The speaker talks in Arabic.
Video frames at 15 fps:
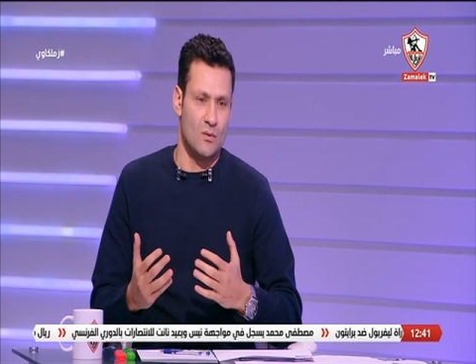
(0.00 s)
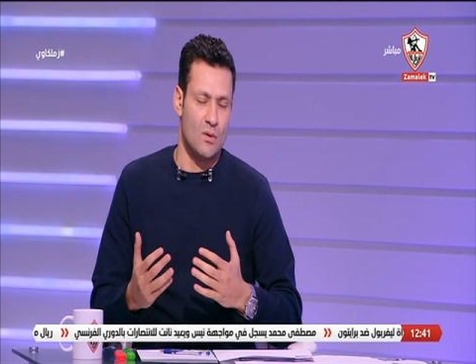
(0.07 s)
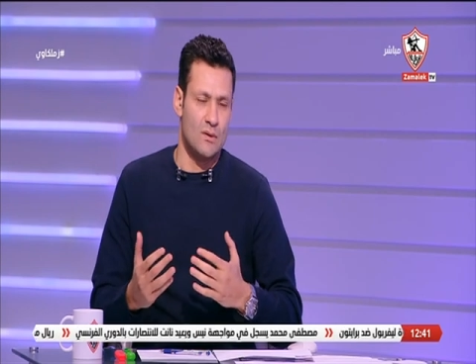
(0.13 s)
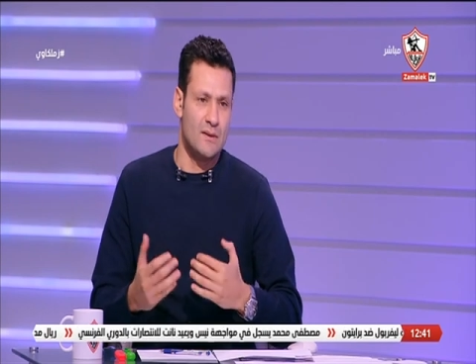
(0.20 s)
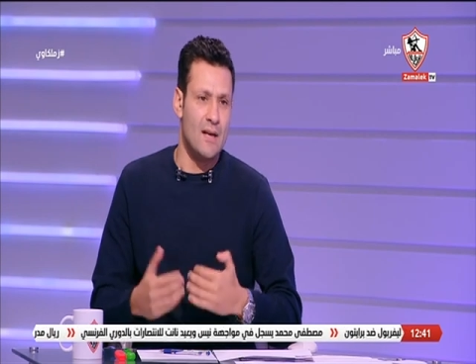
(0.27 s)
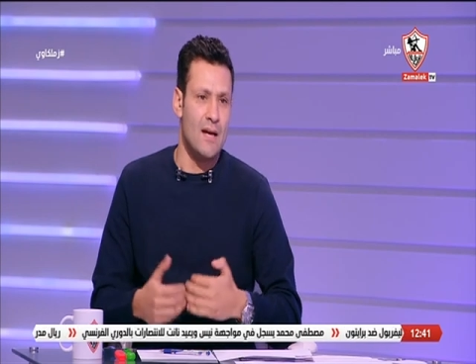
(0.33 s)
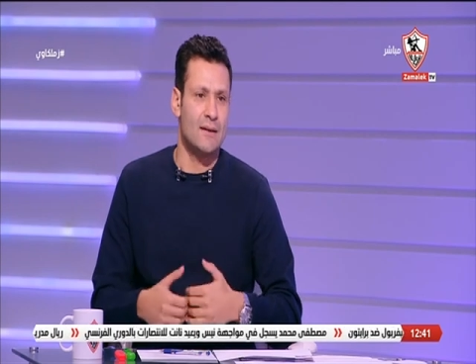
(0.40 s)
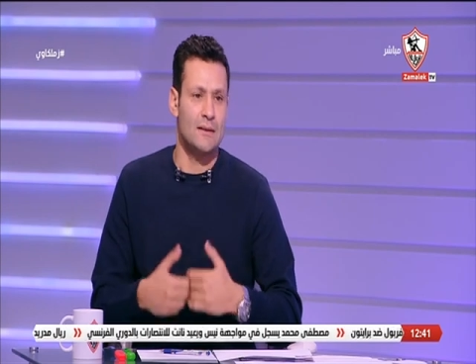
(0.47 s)

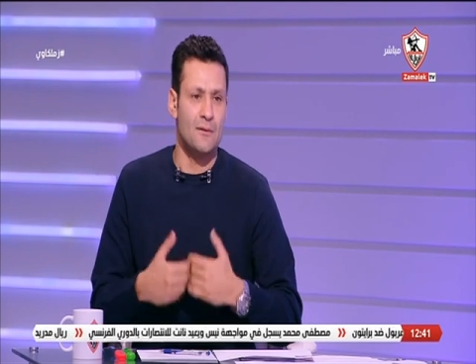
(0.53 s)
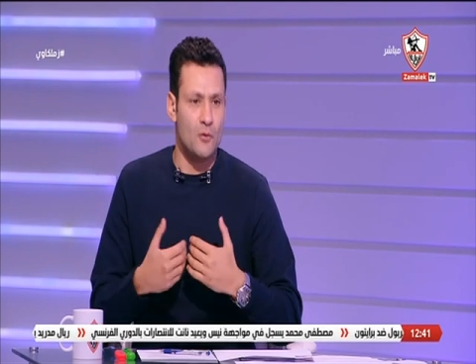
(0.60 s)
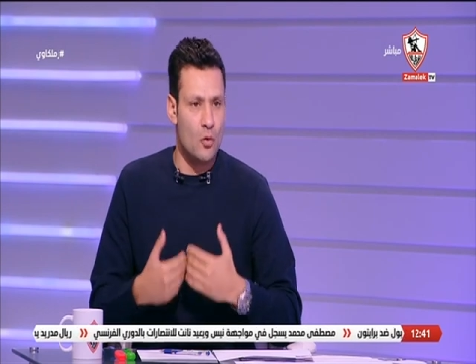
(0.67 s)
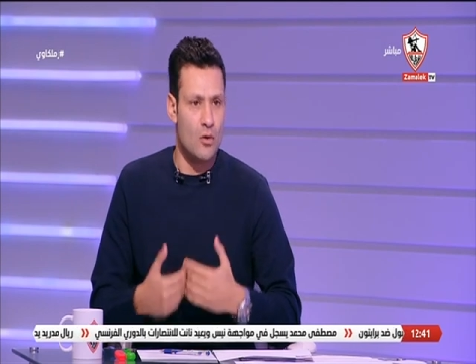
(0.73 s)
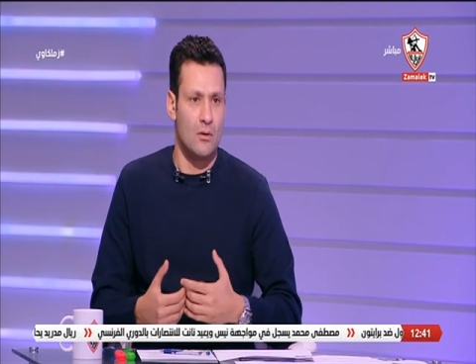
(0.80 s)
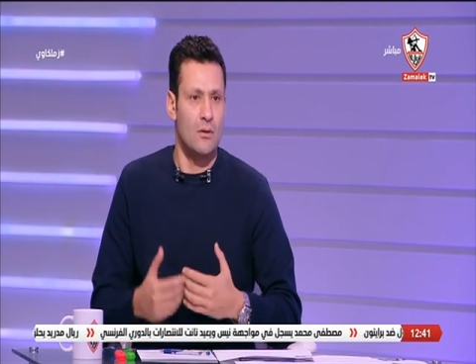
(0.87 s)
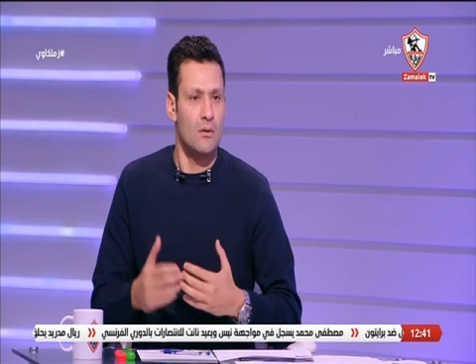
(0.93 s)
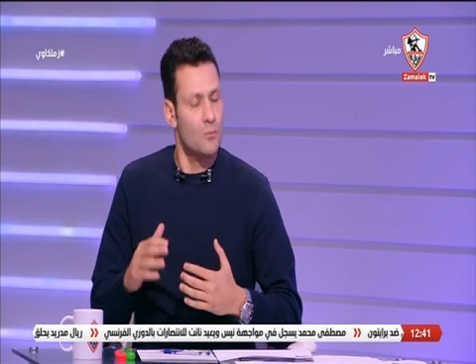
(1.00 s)
وعندنا اهداف
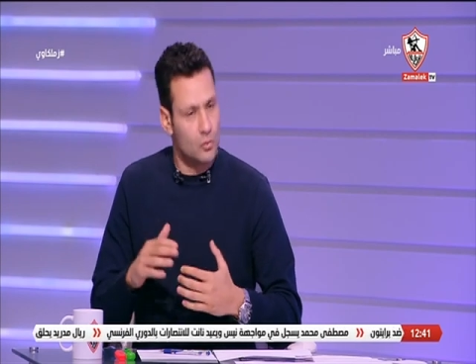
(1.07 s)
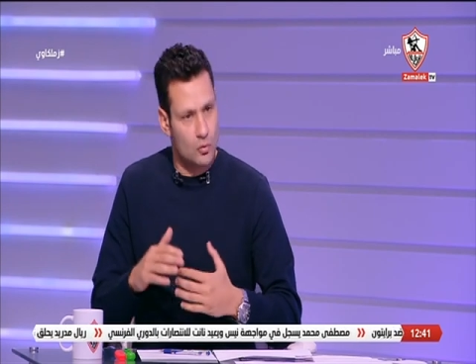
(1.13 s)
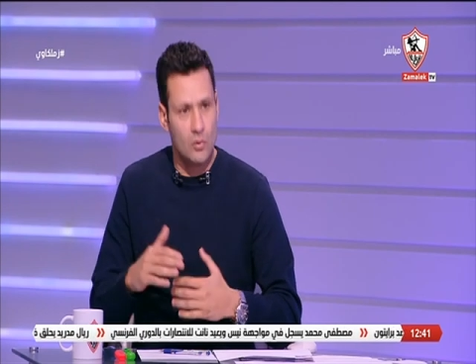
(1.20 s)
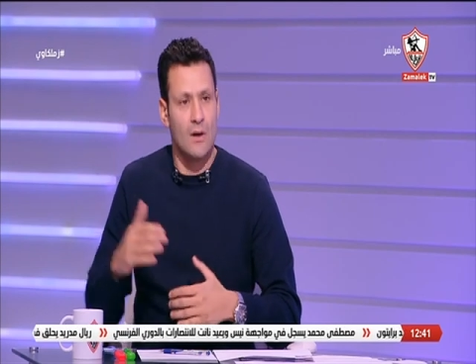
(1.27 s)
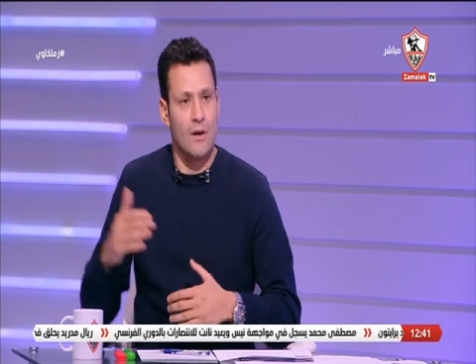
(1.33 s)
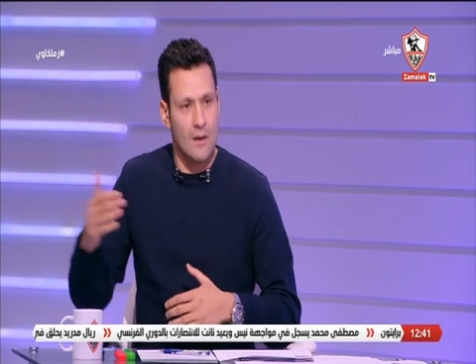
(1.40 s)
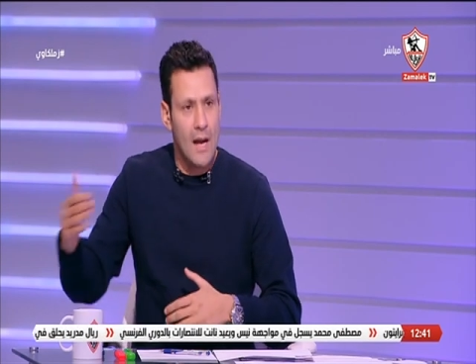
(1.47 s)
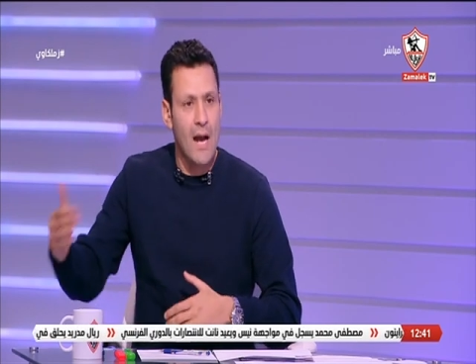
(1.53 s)
اخرى
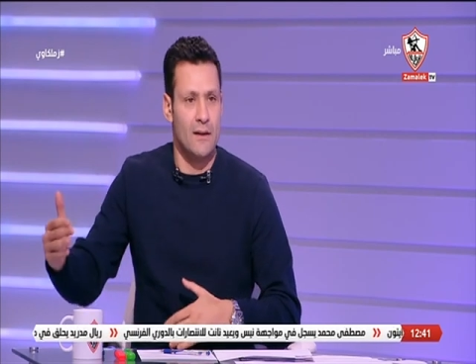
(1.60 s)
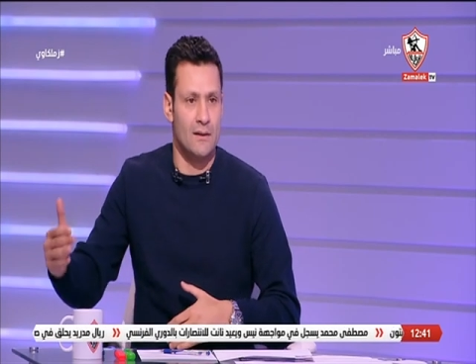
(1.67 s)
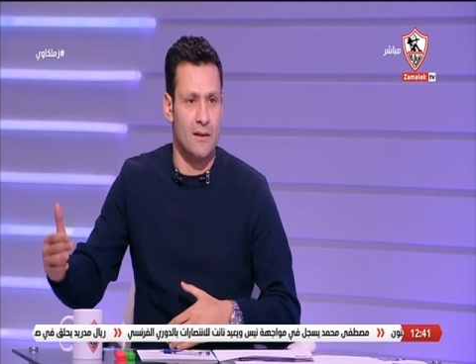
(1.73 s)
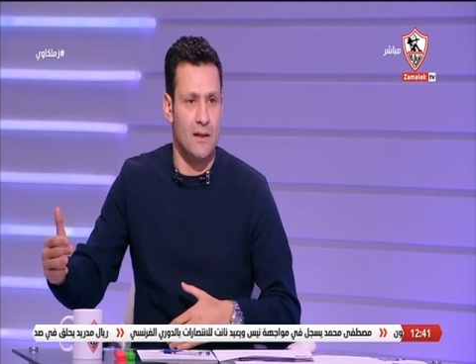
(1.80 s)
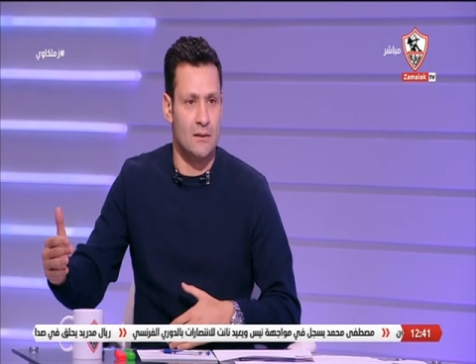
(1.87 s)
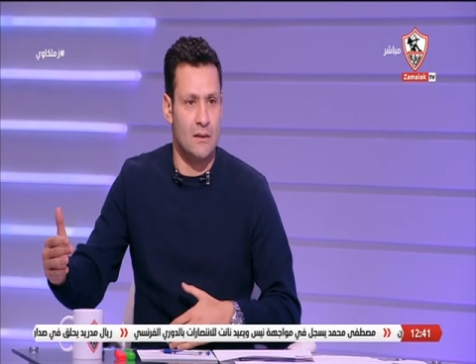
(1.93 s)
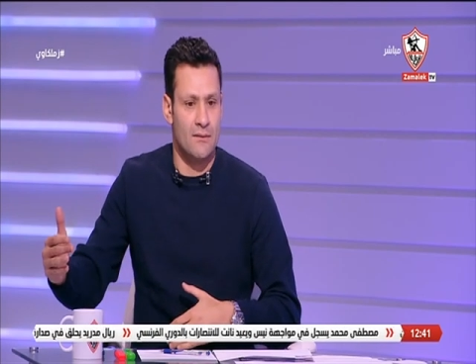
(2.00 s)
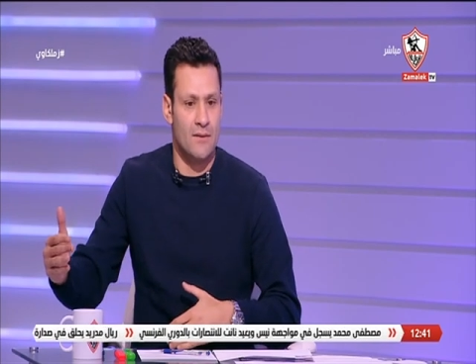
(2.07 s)
بطوله احد
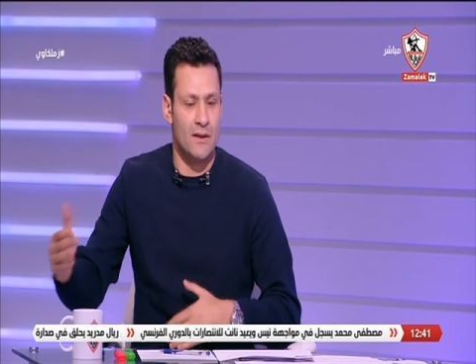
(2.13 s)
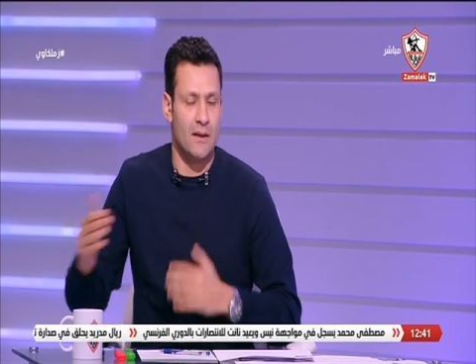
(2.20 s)
الاهداف